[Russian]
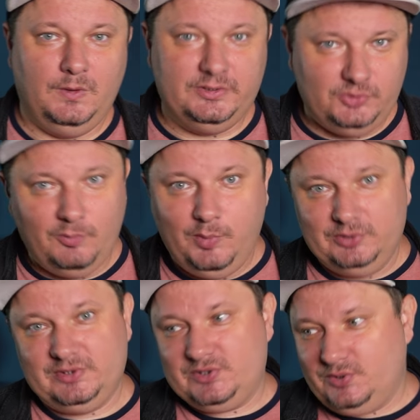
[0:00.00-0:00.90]
А то
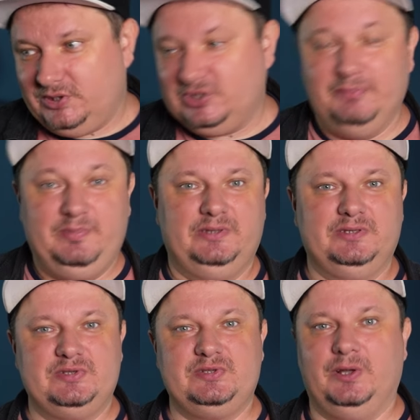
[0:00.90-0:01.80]
Ботасу аж
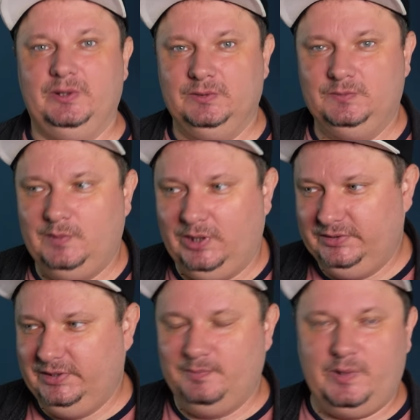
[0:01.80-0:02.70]
обидно стало.
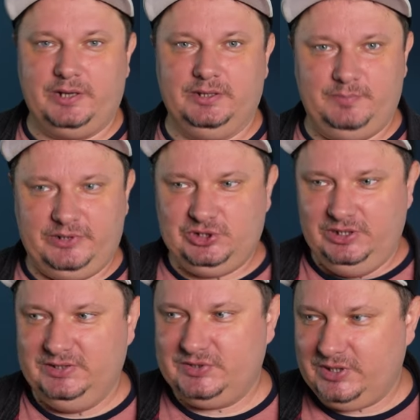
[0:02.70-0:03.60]
Молодые парни
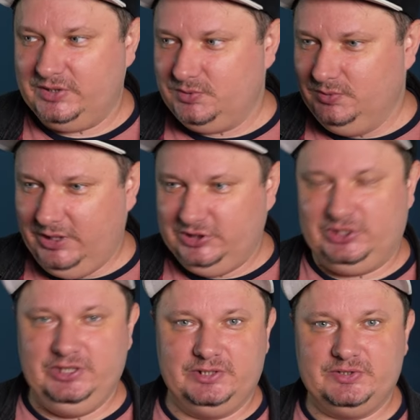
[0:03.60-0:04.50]
пришли и сразу
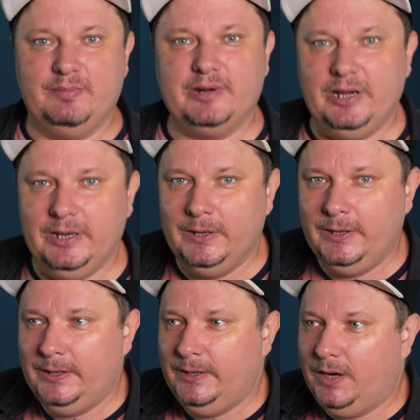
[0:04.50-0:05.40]
очки разобрали.
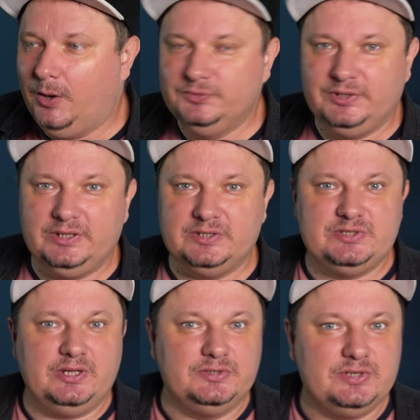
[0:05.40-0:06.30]
А он так и
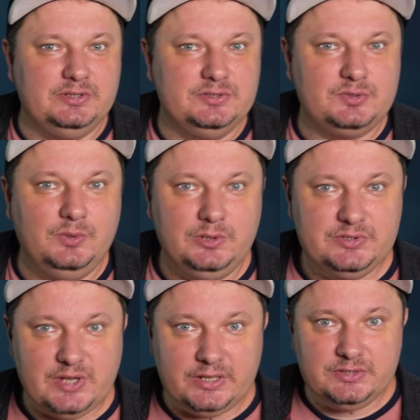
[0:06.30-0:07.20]
остался с голой
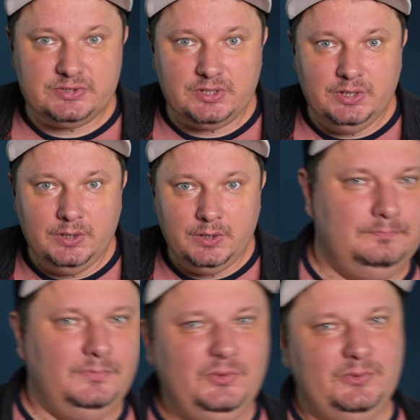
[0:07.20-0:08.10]
задницей.
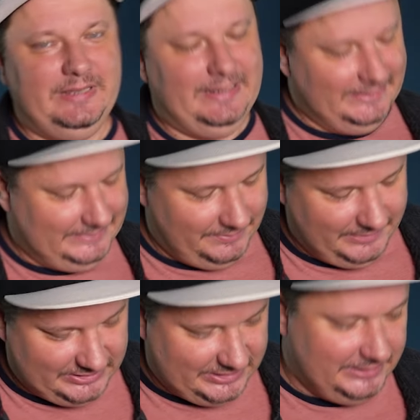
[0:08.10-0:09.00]
Ну и это,
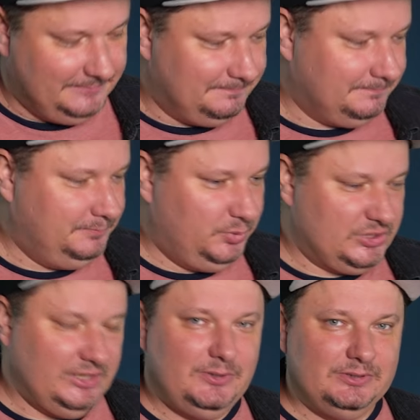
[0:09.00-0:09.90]
ребятушки,
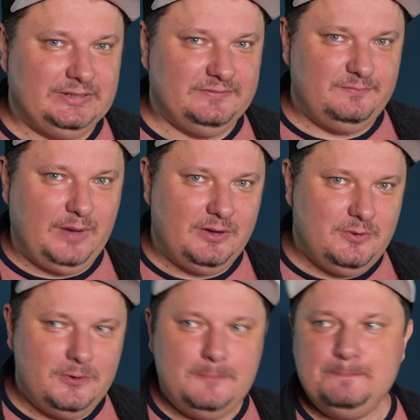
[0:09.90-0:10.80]
после гонки в
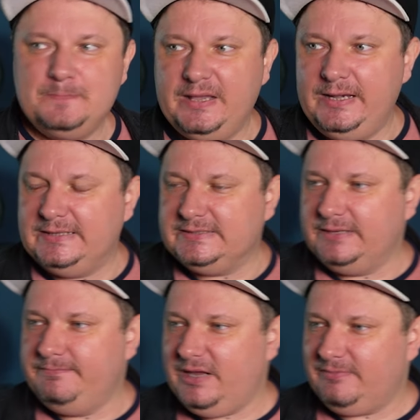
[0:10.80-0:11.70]
Баку, глядя
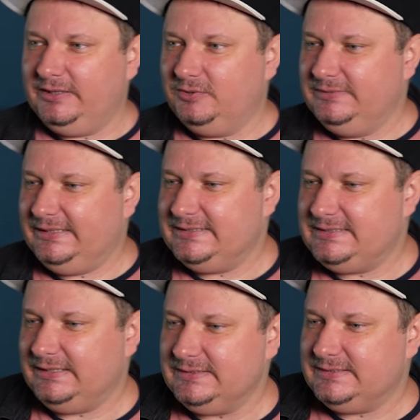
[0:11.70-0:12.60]
на Бермана, у меня
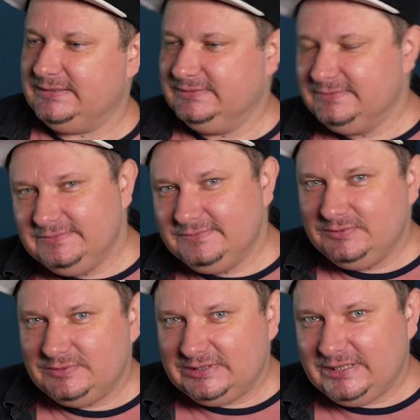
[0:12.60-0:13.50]
остался в
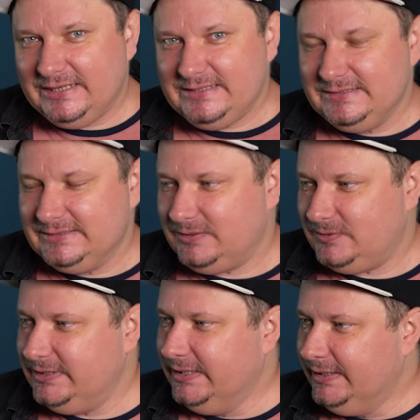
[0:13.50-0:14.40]
душе один
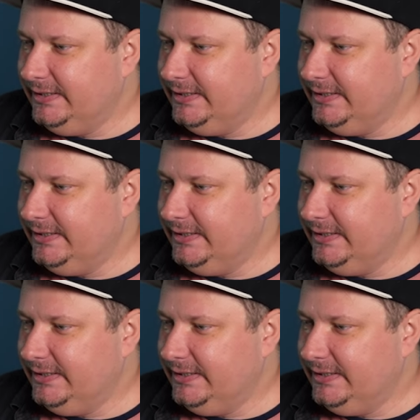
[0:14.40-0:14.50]
такой